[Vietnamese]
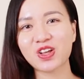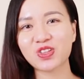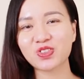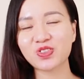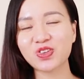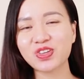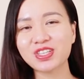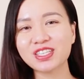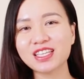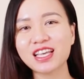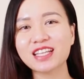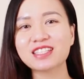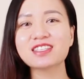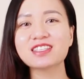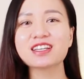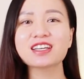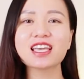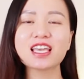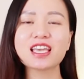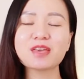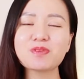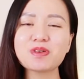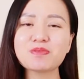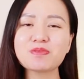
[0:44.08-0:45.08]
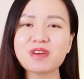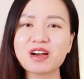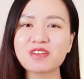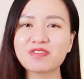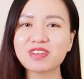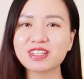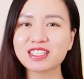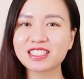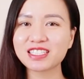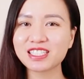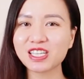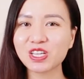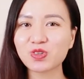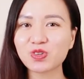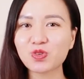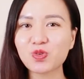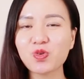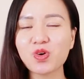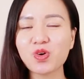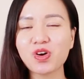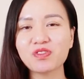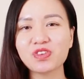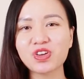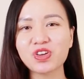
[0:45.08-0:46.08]
Tuy nhiên, trước khi bước vào phần chính
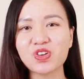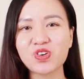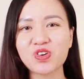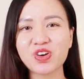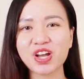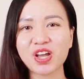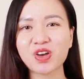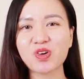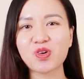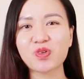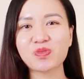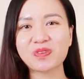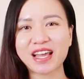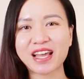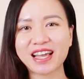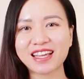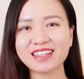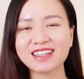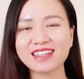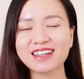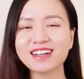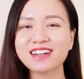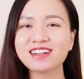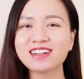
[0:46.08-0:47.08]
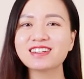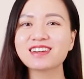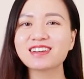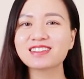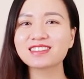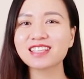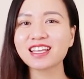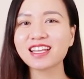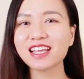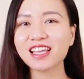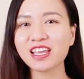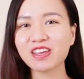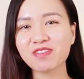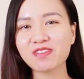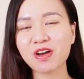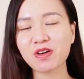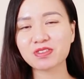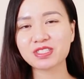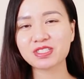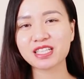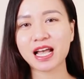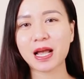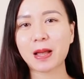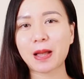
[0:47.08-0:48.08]
của video ngày hôm nay, Hương rất hy
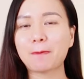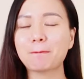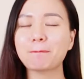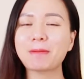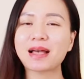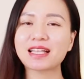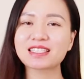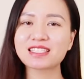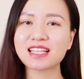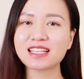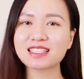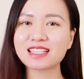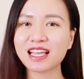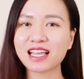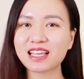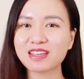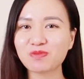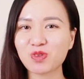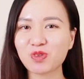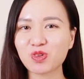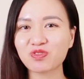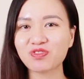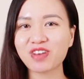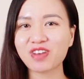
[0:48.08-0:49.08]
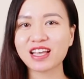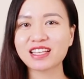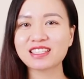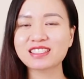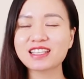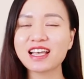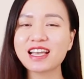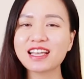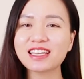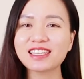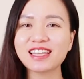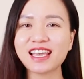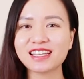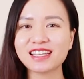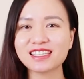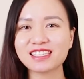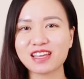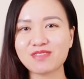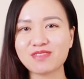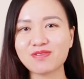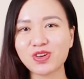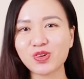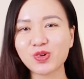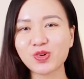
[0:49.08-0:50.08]
vọng rằng bạn sẽ dành một vài giây để
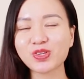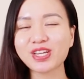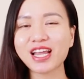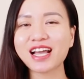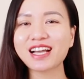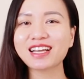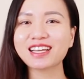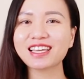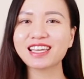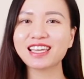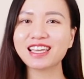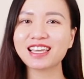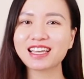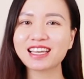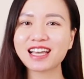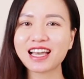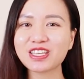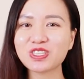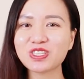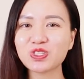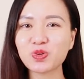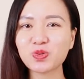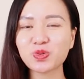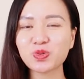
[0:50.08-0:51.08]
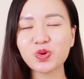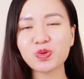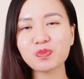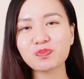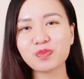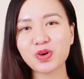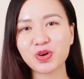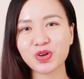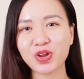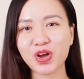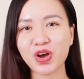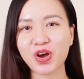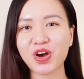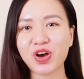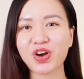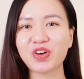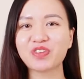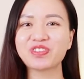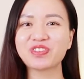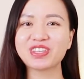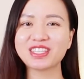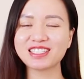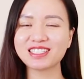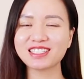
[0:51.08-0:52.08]
nhấn vào nút đăng ký kênh YouTube màu đỏ ở
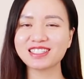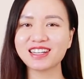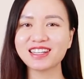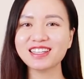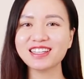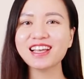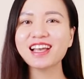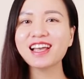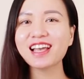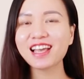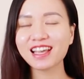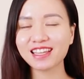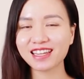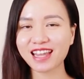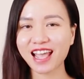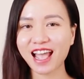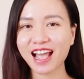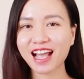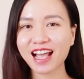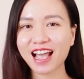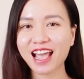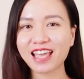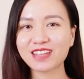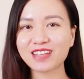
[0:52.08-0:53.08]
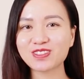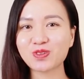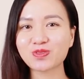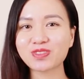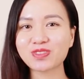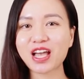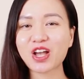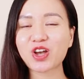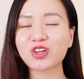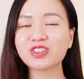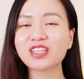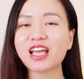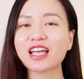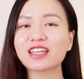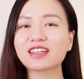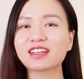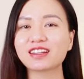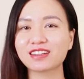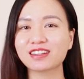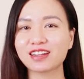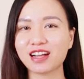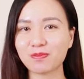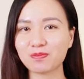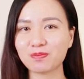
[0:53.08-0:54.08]
phía dưới để hàng ngày chúng ta có thể
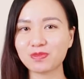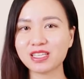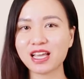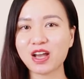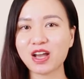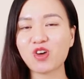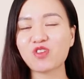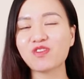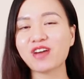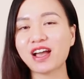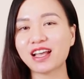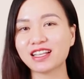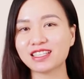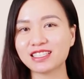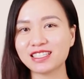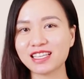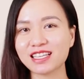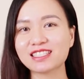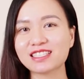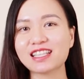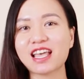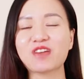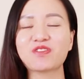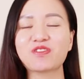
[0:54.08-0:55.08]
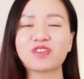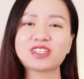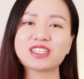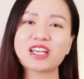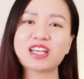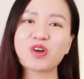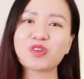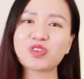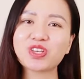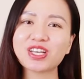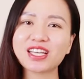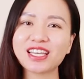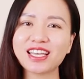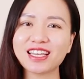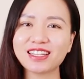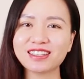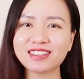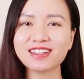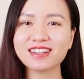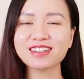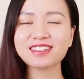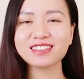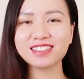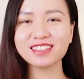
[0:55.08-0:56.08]
được gặp nhau và chia sẻ với nhau những kiến
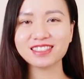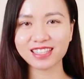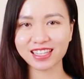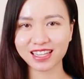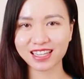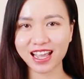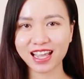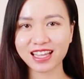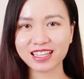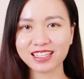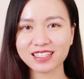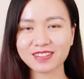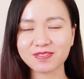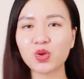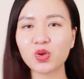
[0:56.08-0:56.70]
thức như thế này.